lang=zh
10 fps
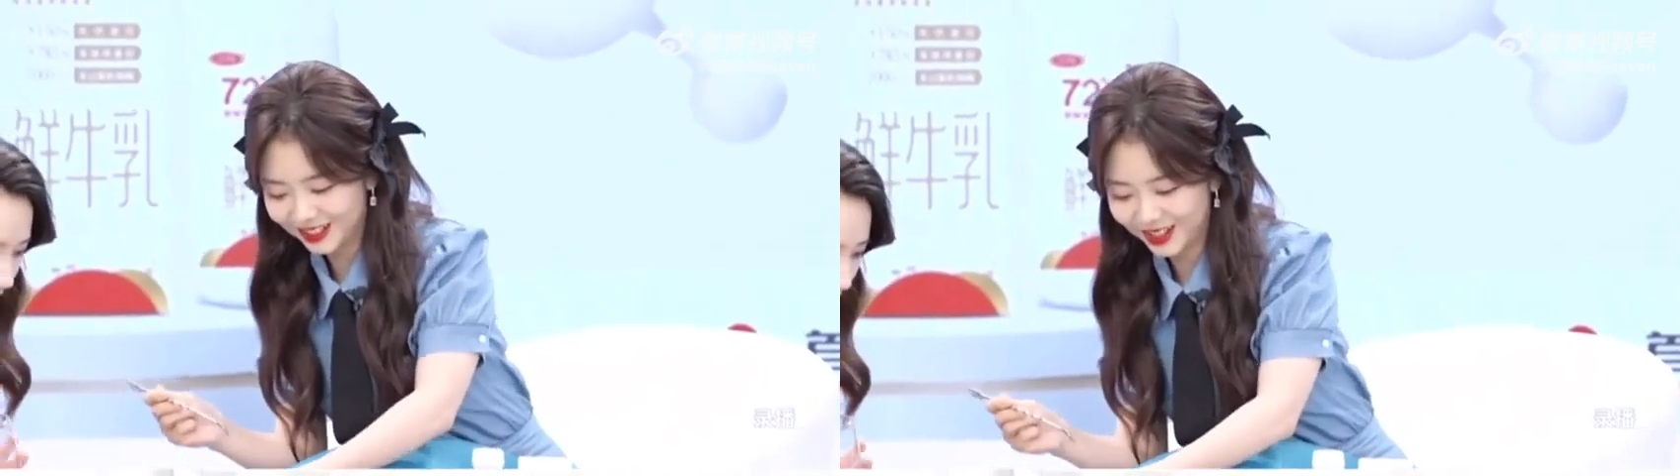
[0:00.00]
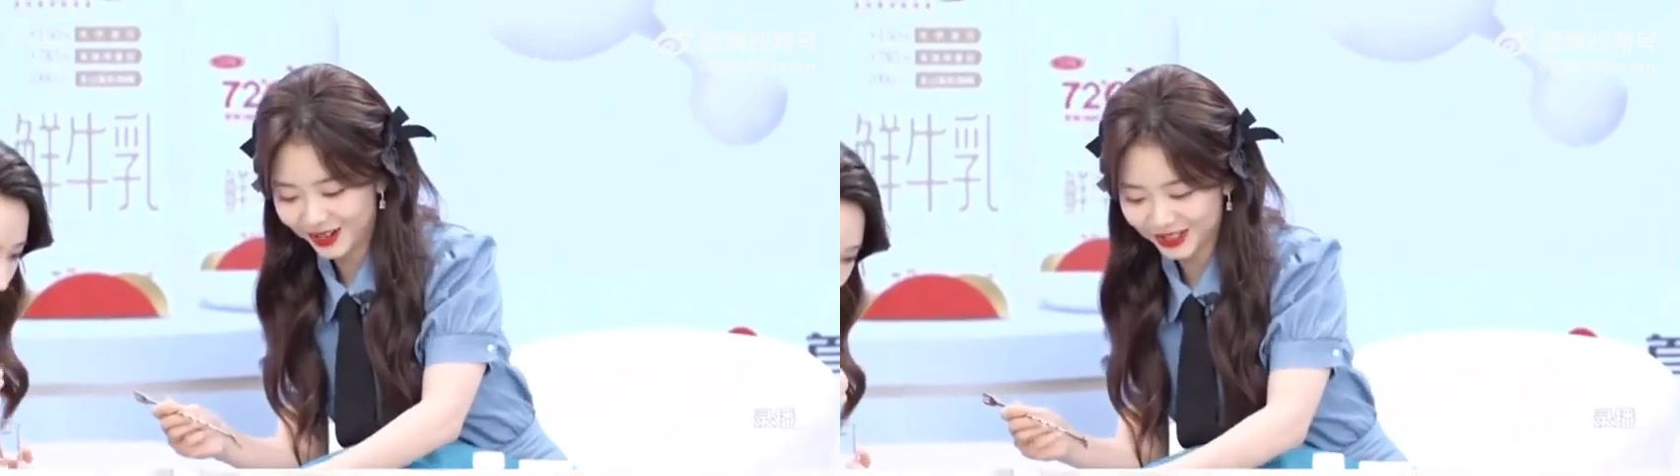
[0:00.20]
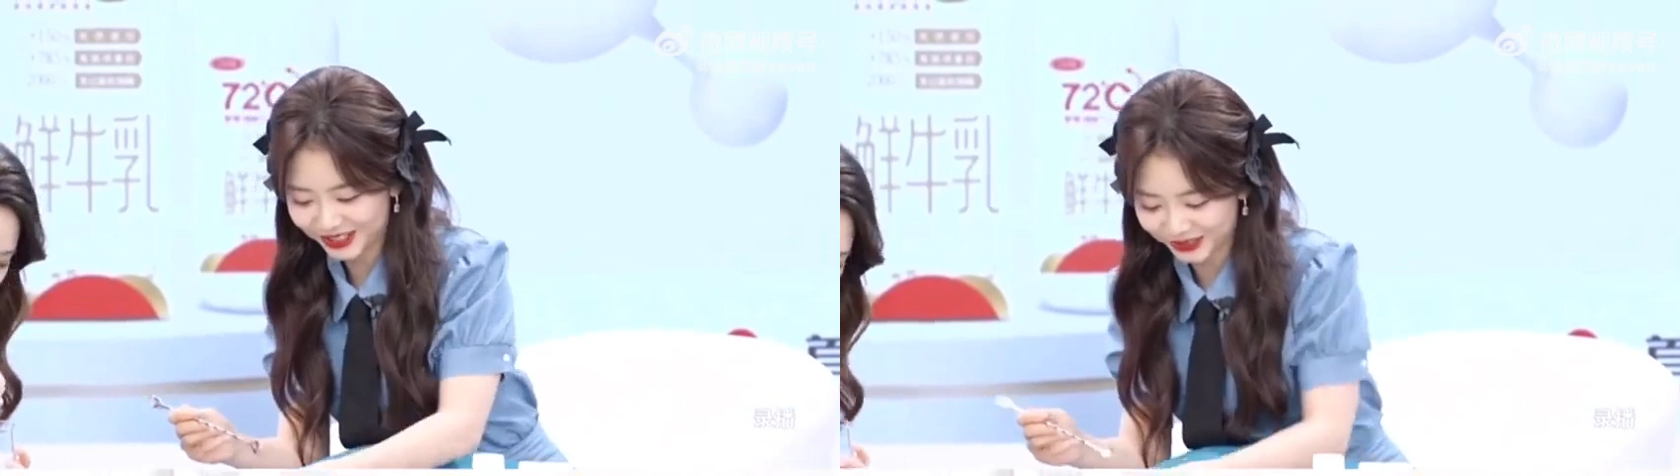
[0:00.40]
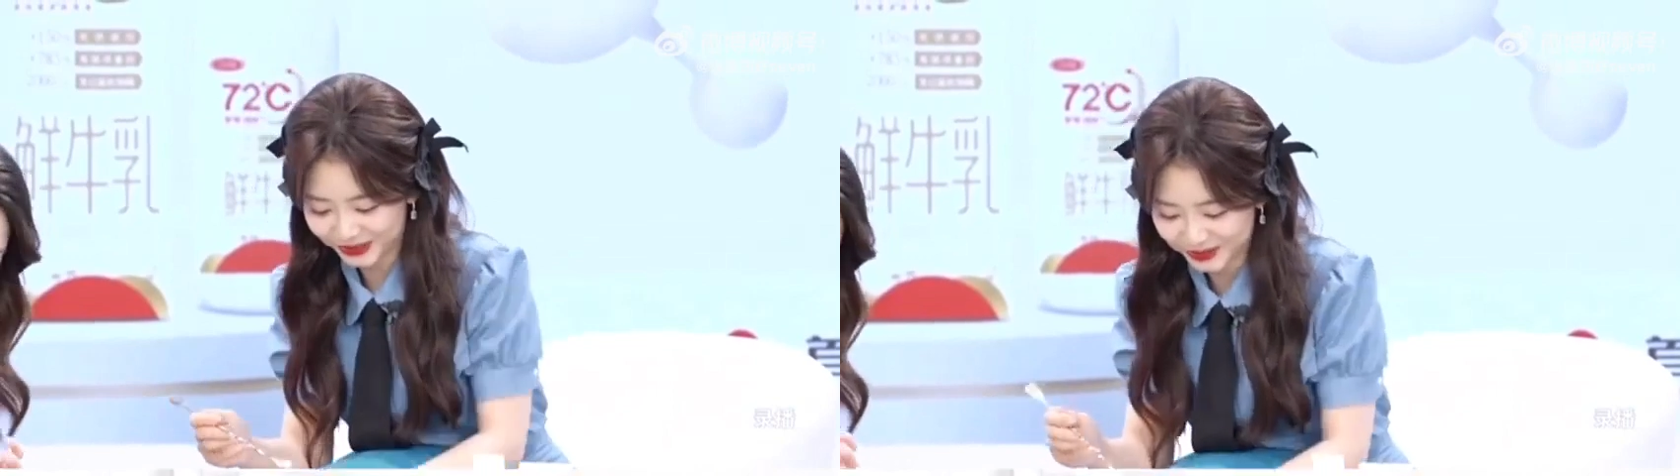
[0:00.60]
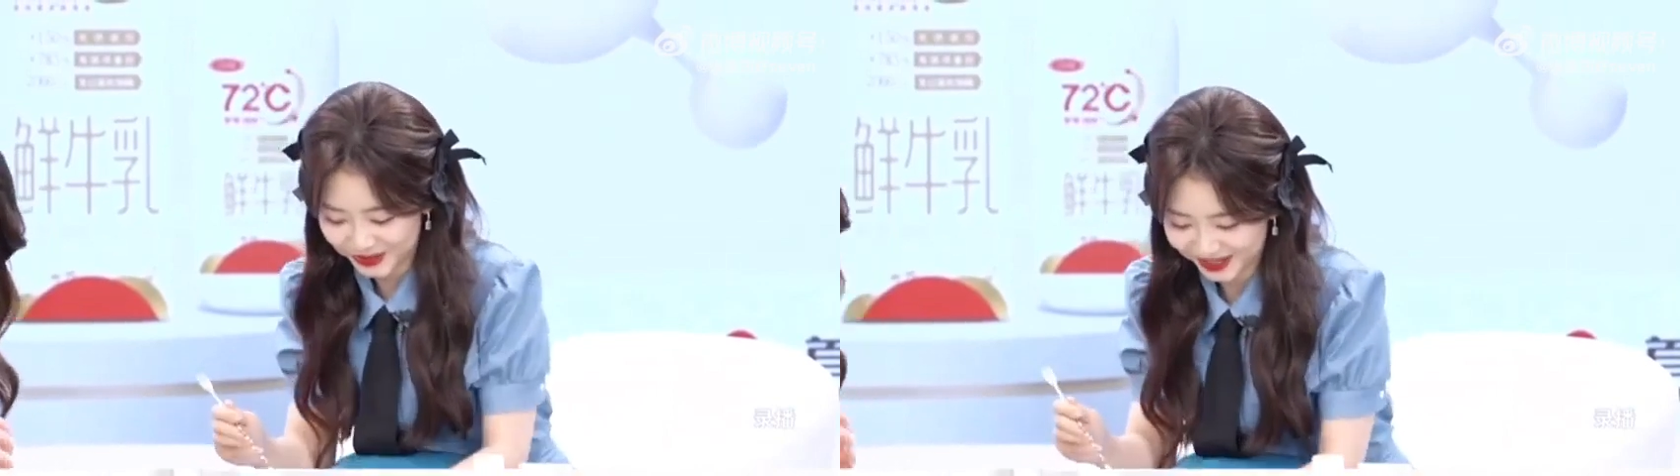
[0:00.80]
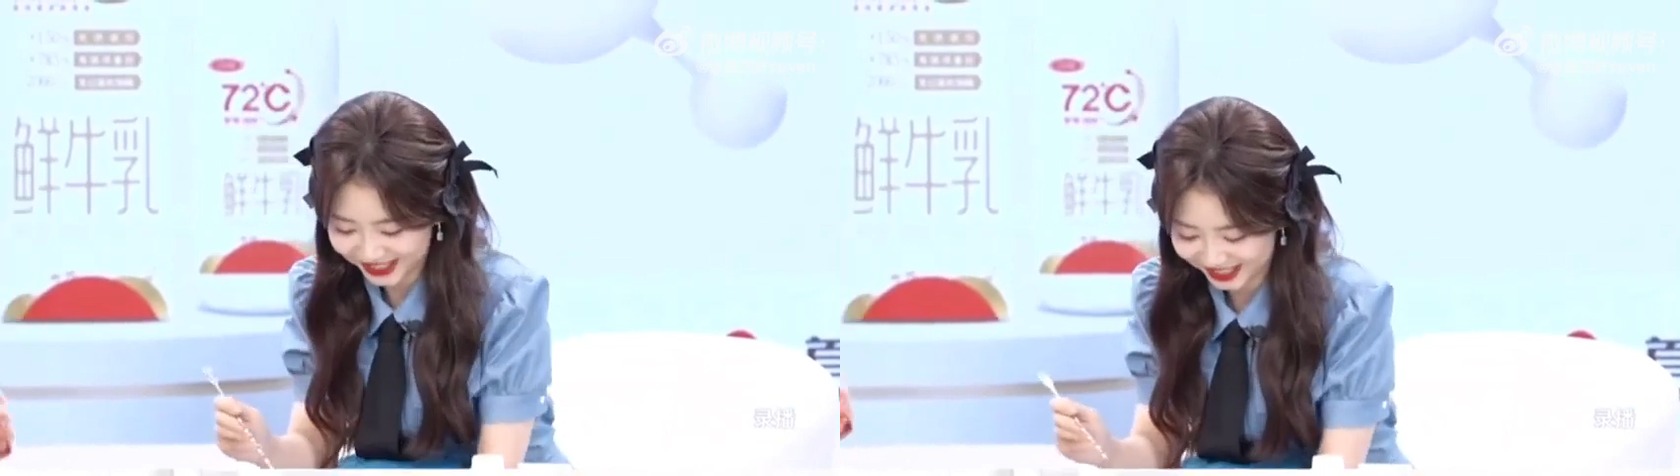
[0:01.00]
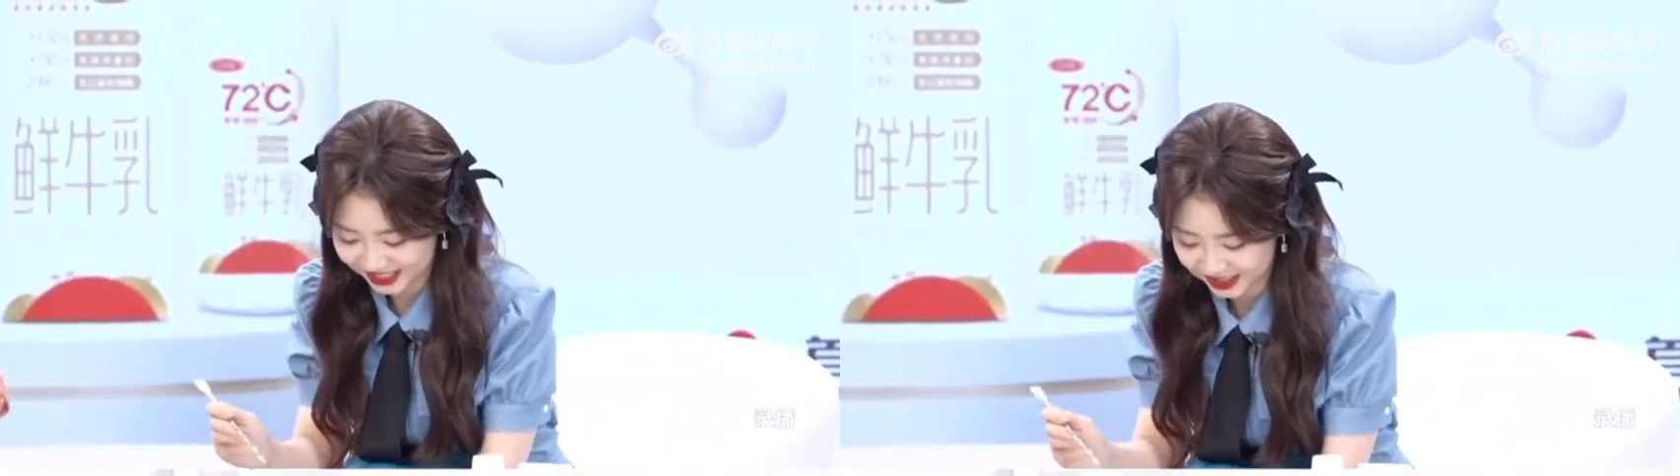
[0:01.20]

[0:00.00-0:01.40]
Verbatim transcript: 料得多呀！